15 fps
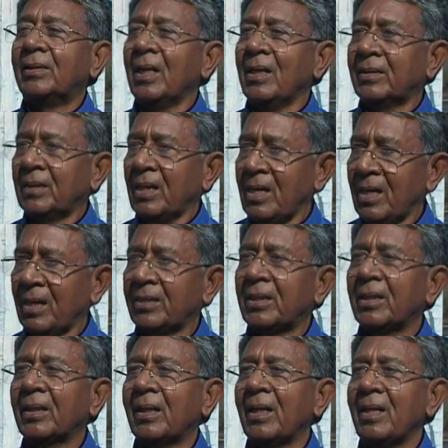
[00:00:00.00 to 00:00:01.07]
जल
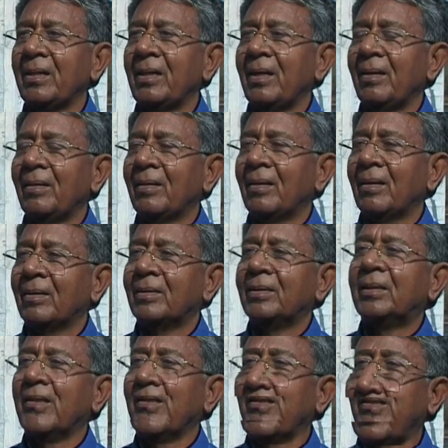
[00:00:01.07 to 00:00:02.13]
संरक्षण के लिए
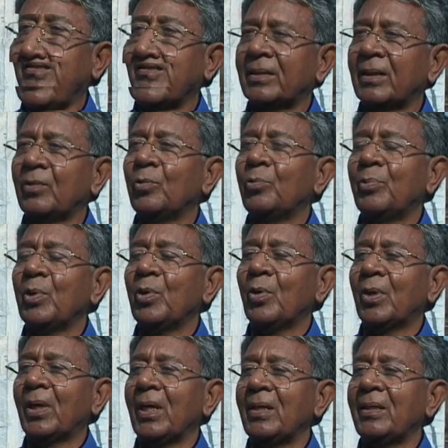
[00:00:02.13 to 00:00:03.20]
जल के
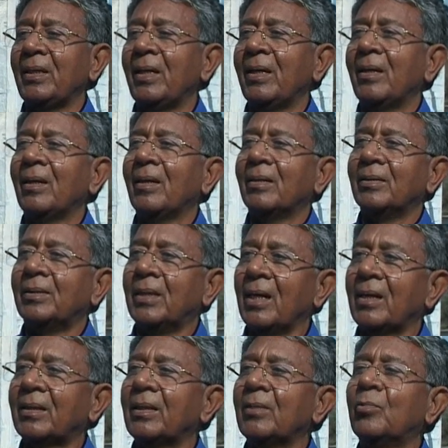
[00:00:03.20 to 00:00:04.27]
सदुपयोग के लिए
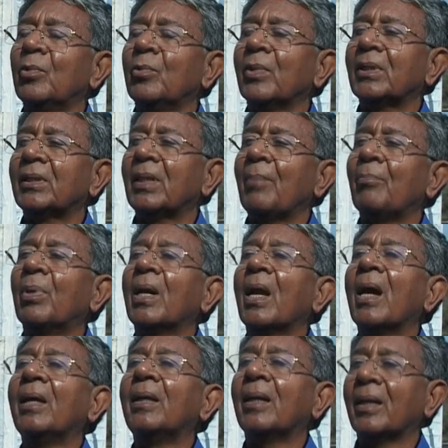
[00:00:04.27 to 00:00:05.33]
जल की गुणवत्ता
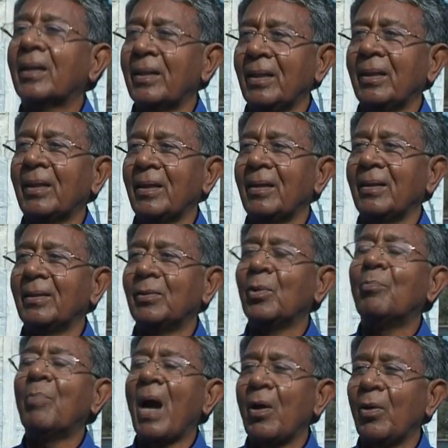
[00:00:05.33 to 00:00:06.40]
बनाए रखने के लिए
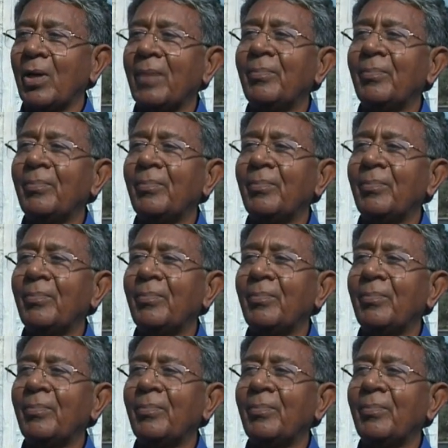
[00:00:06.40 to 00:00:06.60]
जो बायो